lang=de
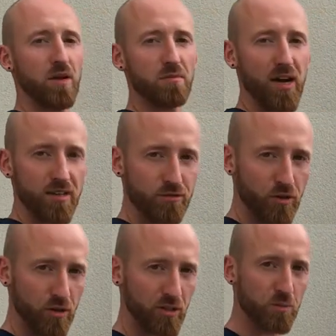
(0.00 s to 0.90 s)
Mal macht,
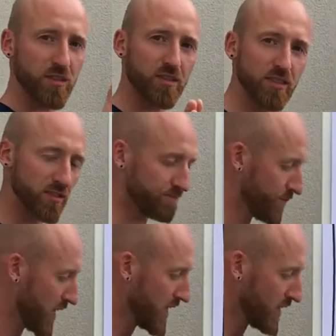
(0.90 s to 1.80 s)
Folgendes passieren.
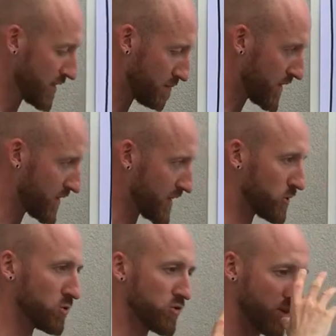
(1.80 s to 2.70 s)
Nämlich,
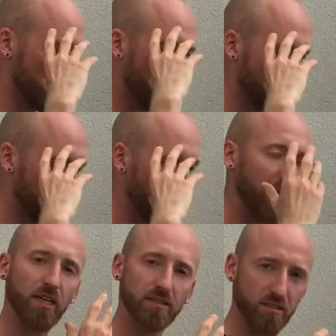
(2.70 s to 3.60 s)
dass unser
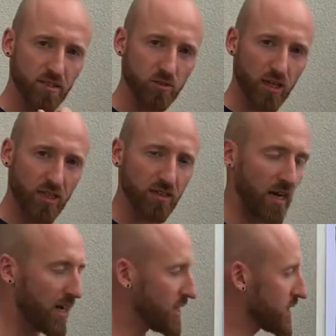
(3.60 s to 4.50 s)
Geist, dass also dein
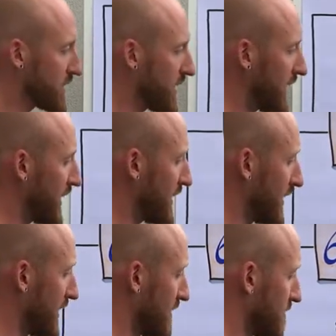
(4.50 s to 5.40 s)
Geist
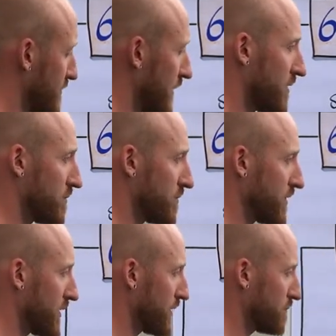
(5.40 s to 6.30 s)
in,
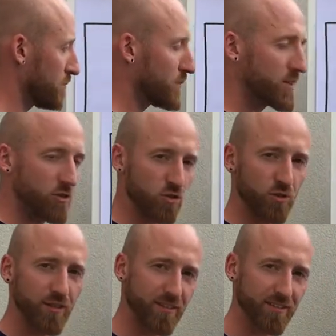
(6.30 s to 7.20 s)
ähm, bitte
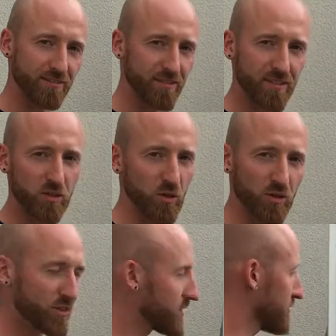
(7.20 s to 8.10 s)
entschuldige die
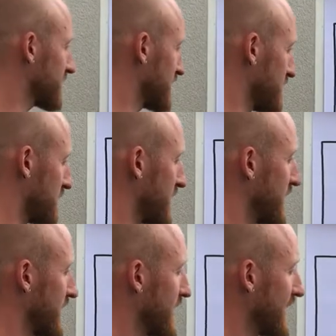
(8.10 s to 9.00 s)
Windgeräusche von dem
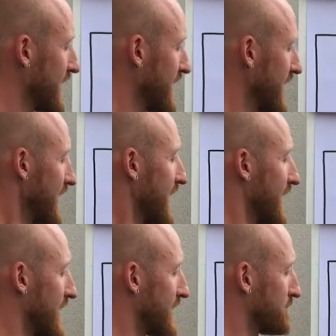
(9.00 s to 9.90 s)
Papier,
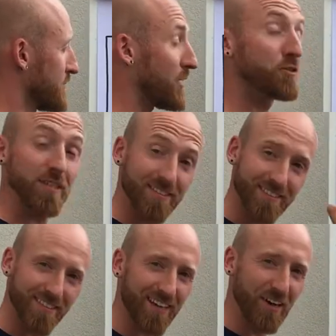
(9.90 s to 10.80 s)
ähm, dafür ist es
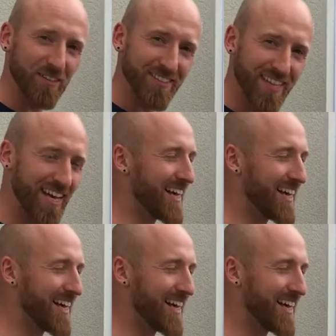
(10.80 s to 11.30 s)
hier draußen